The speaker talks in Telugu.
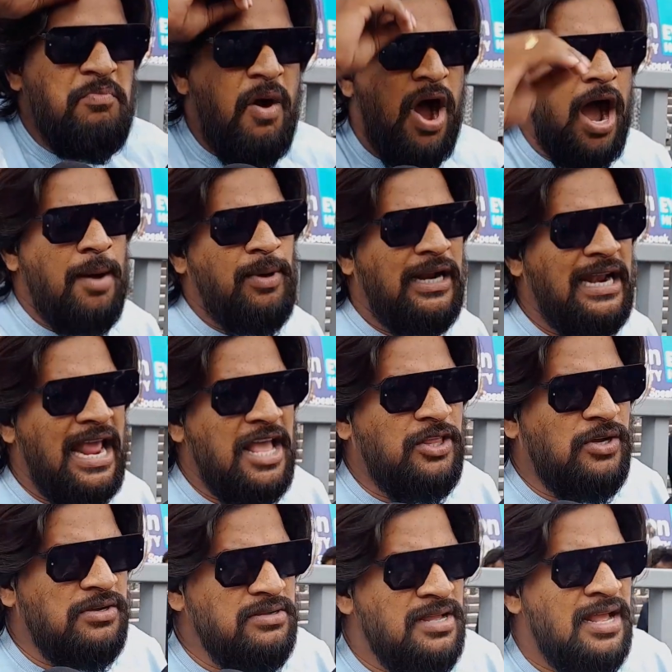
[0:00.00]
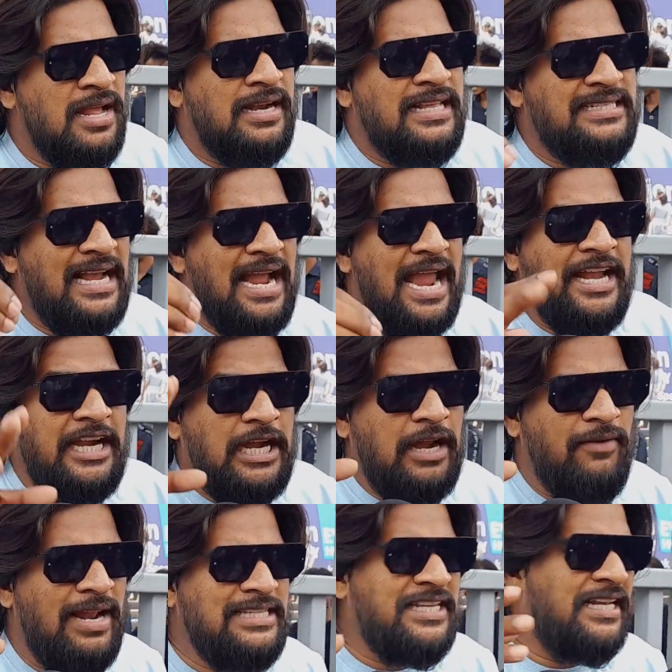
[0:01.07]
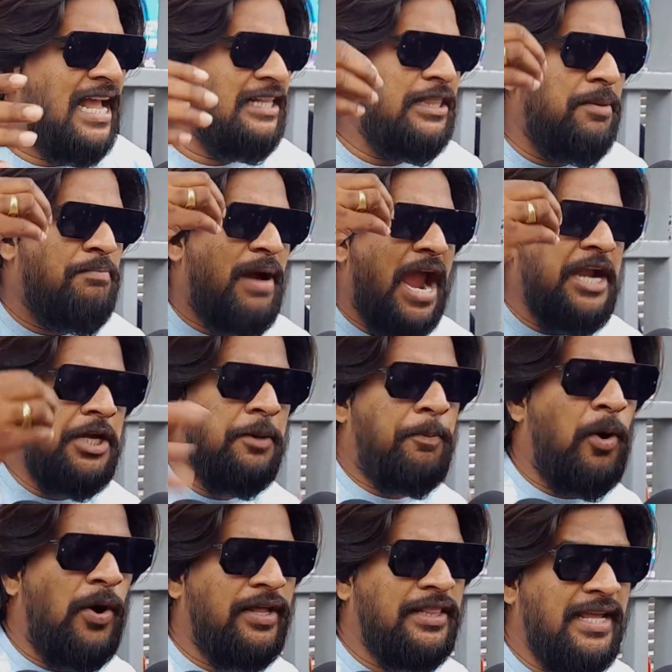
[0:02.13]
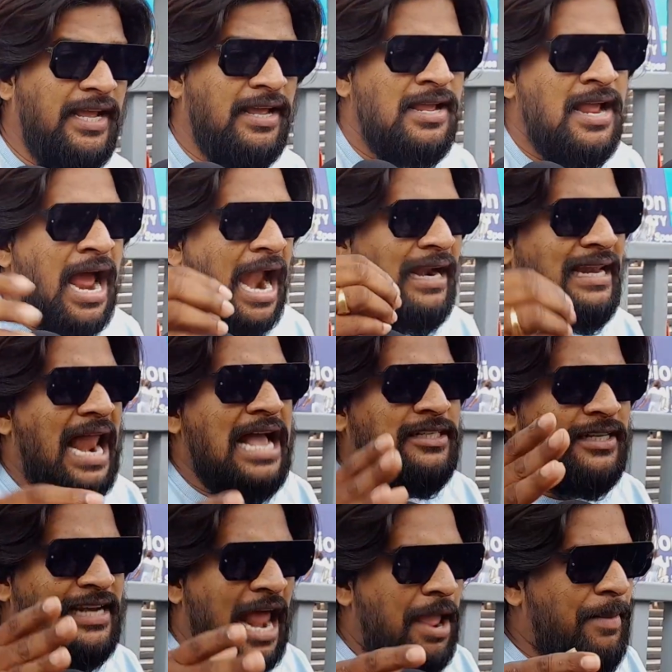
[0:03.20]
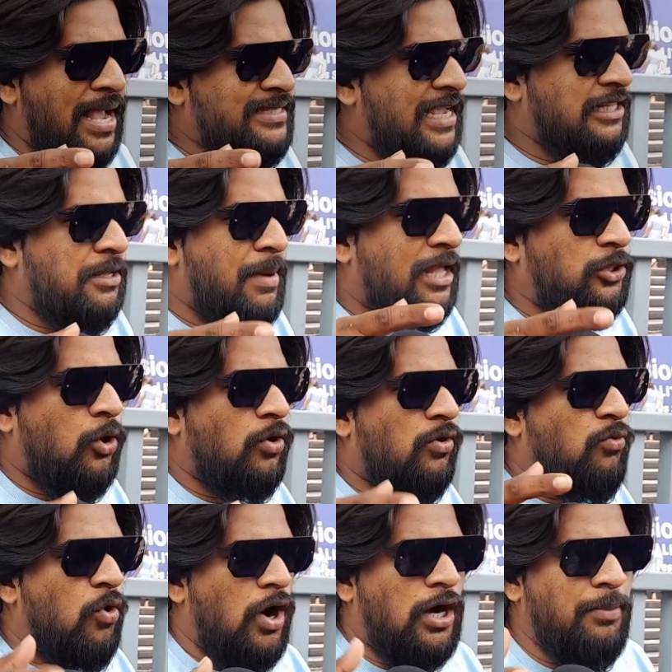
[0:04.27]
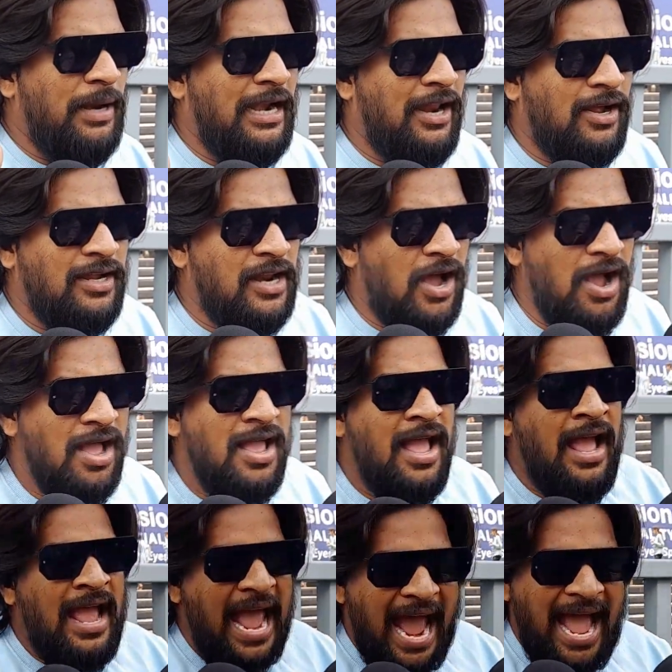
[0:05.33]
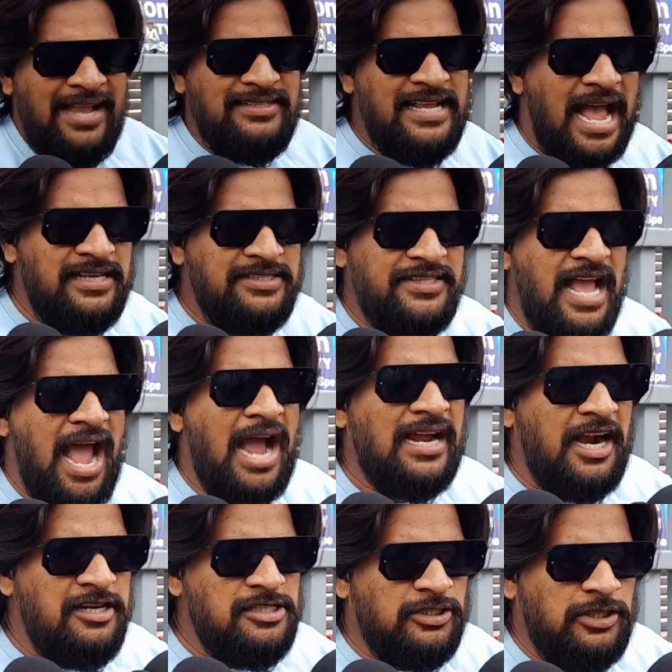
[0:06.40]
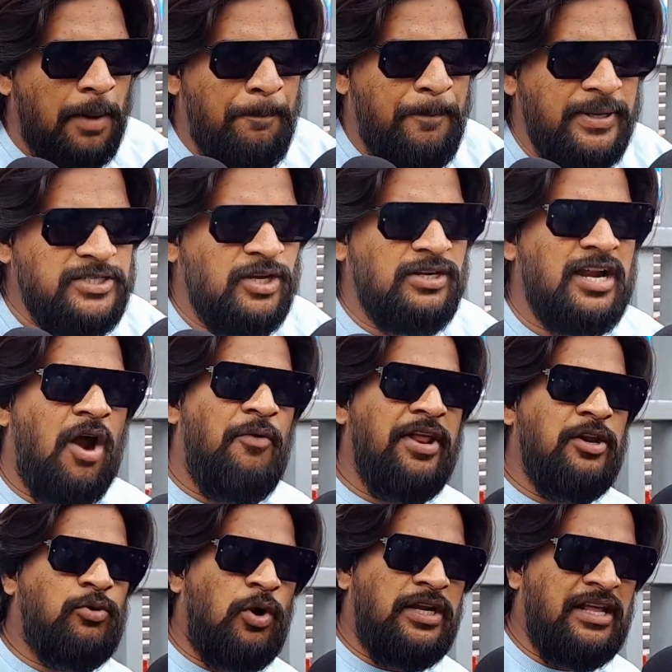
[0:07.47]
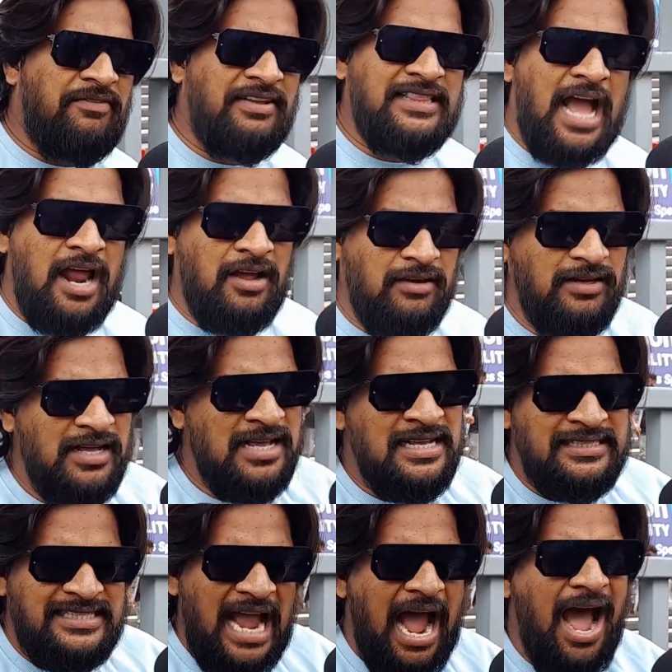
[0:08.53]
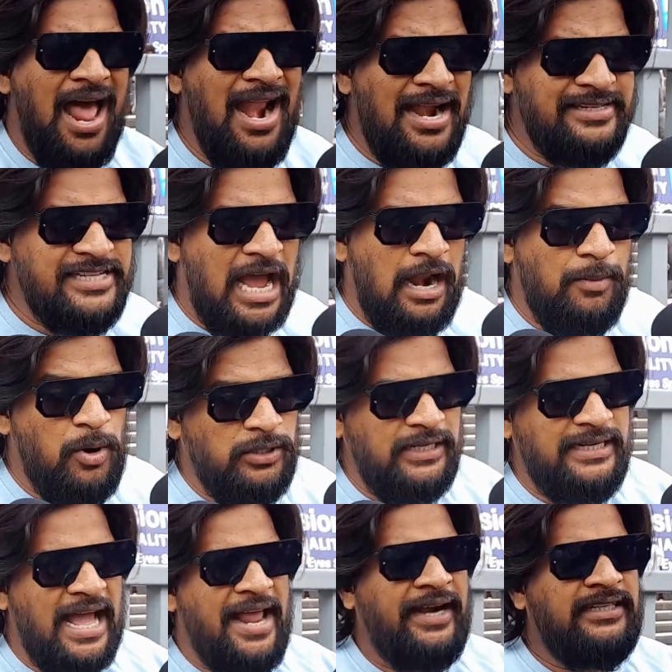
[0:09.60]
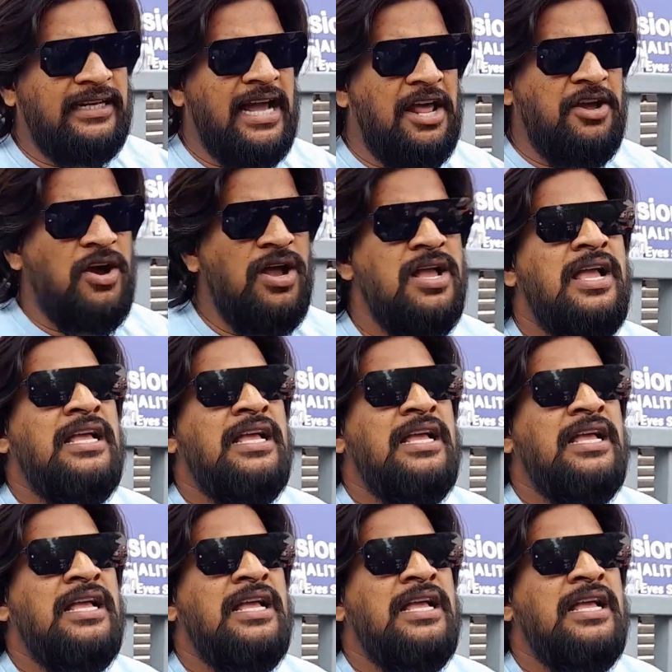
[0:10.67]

మామూలుగా లేదు నిజంగా ఇంటర్వెల్ సీన్ అయితే మైండ్ పోయింది అండ్ లాస్ట్ క్లైమాక్స్ అయితే మాత్రం ఒక ఓల్డ్ బిల్డింగ్లో హ్యాంగ్ చేస్తే అక్కడి నుంచి తప్పించుకుని రౌడీని కొట్టే విధానం చాలా అంటే చాలా బాగుంది డైరెక్టర్ గారు